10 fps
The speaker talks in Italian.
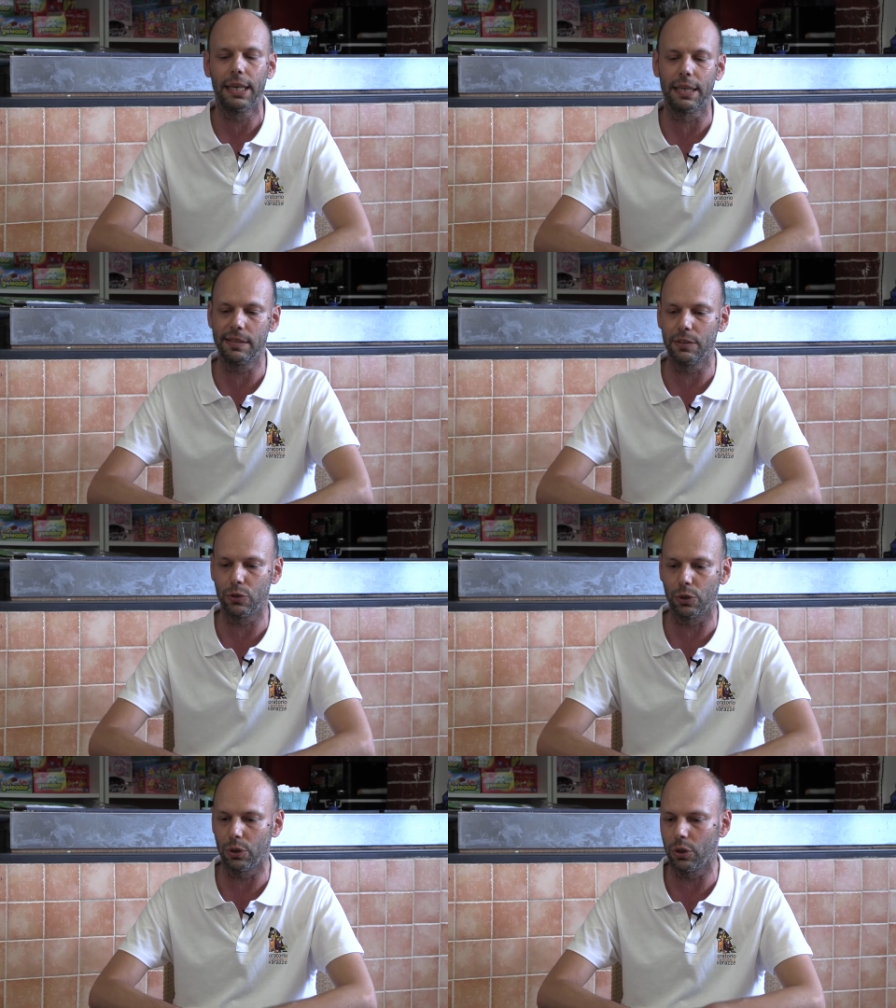che si
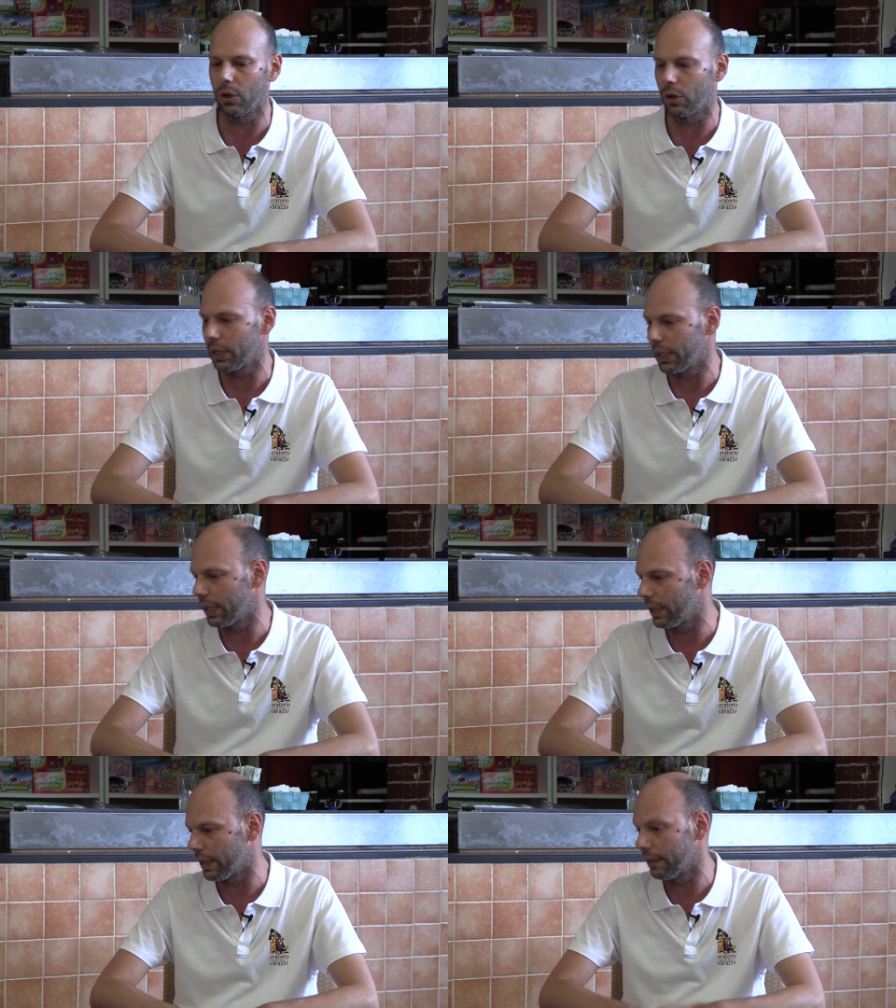sono
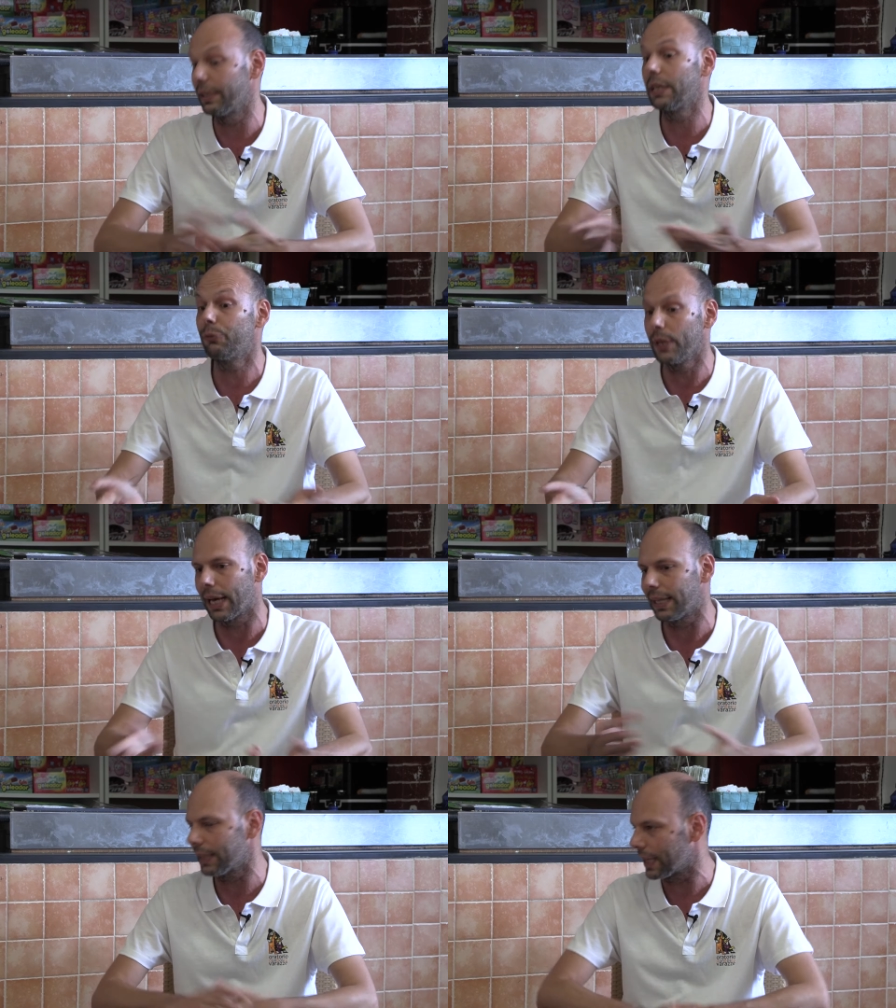eh,
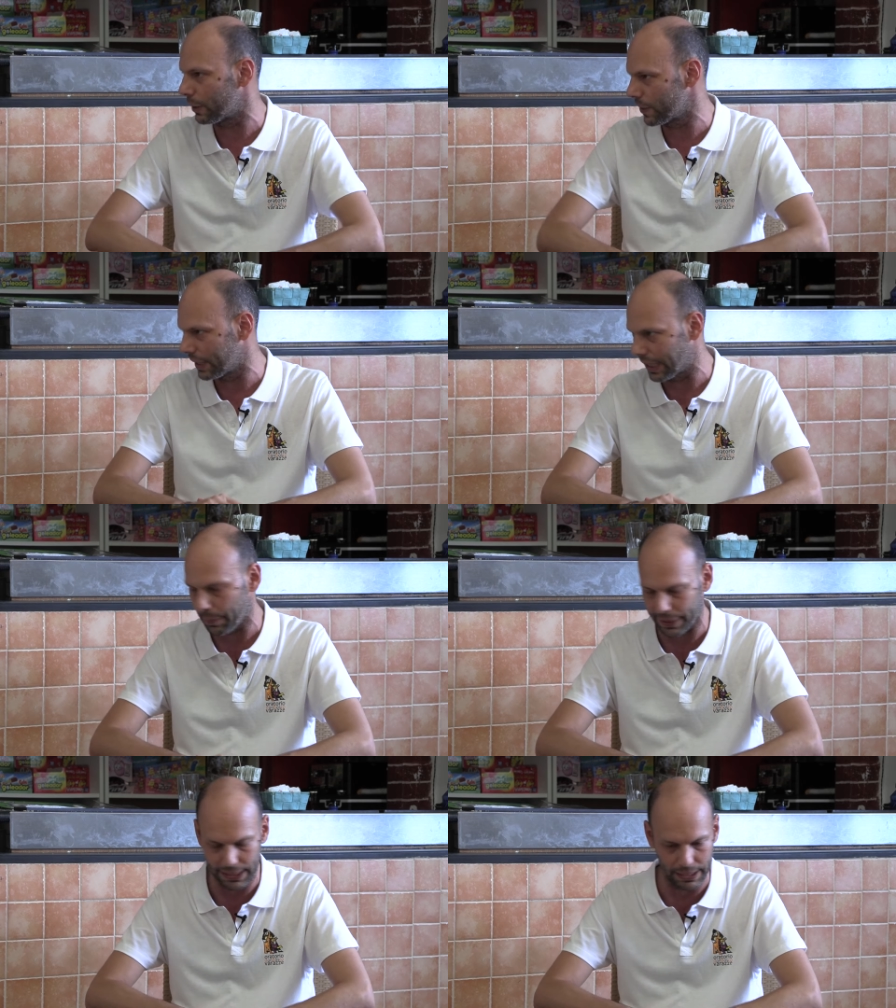verificati a causa della
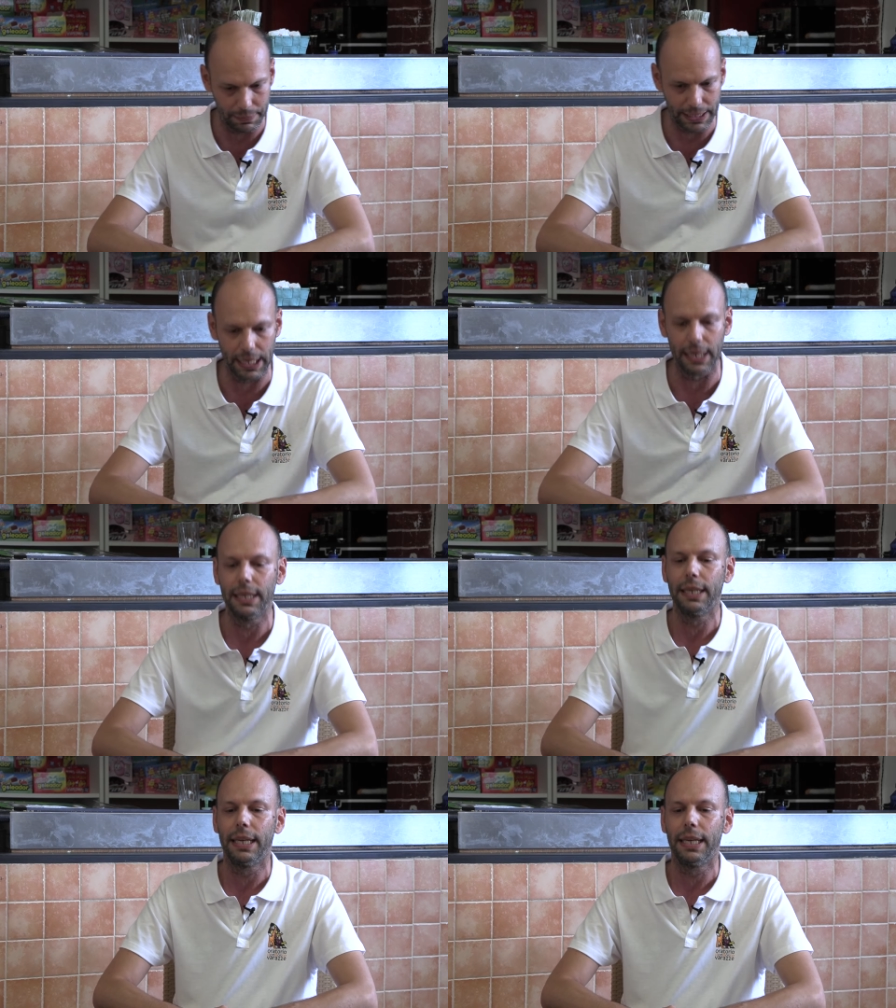pandemia pandemia.